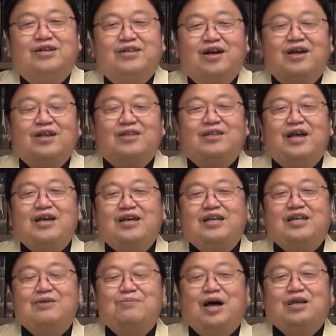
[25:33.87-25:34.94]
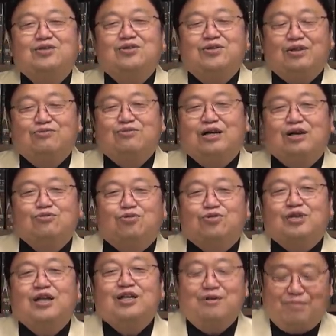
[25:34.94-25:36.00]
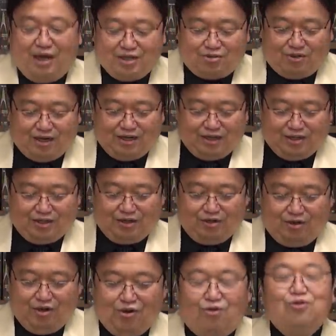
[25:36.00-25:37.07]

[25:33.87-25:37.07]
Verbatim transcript: で、電気で回すようなクランクを手で回すわけなんですけど、